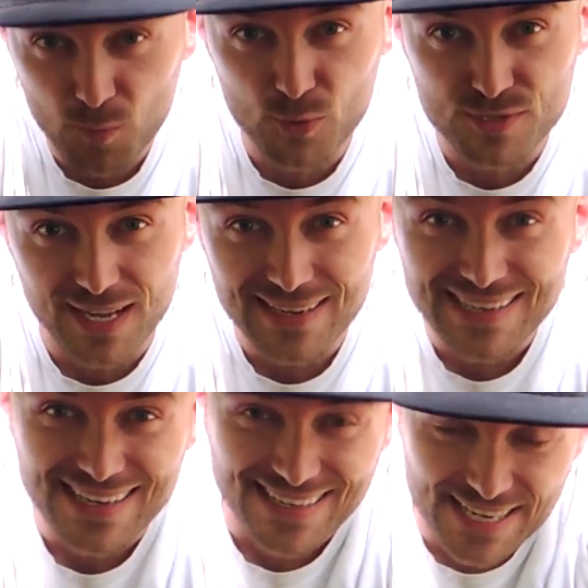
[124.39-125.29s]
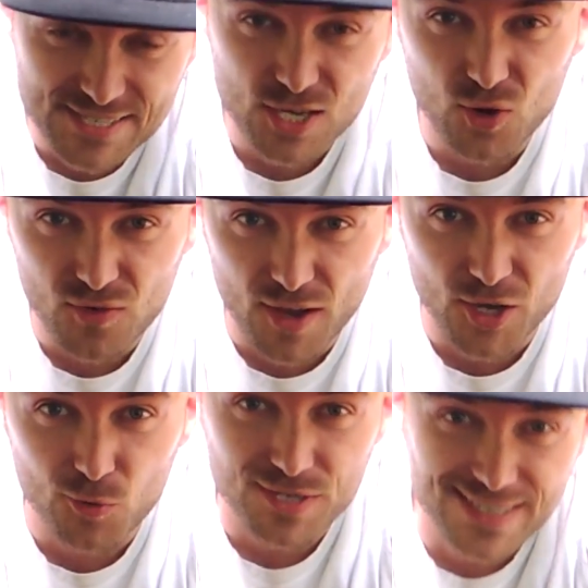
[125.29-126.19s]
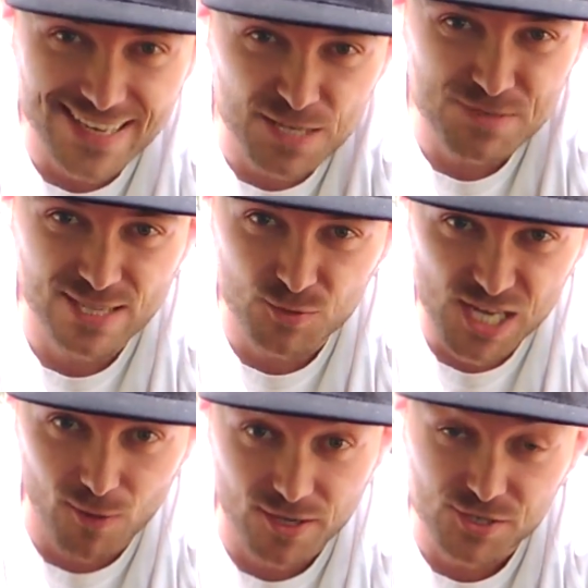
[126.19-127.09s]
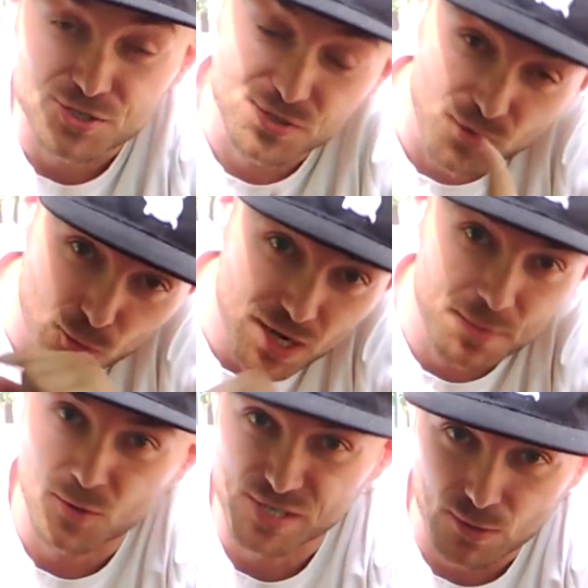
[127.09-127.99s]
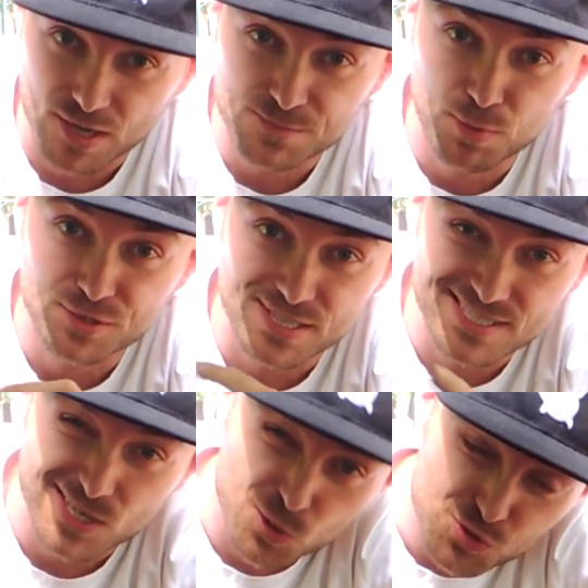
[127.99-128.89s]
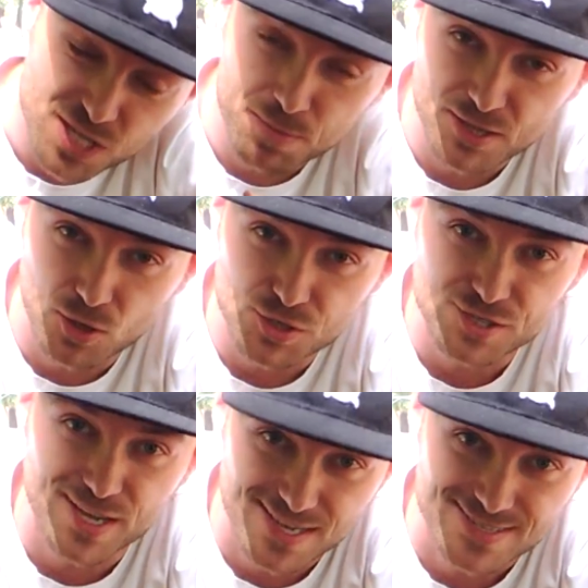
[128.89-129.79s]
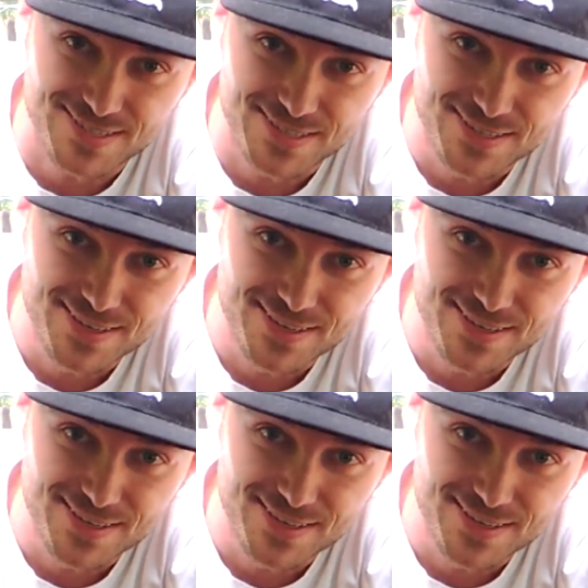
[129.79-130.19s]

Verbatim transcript: GoPlusa, jak się zachowają i kiedy przestaną działać, czy w ogóle będą działać podczas różnych prędkości jazdy.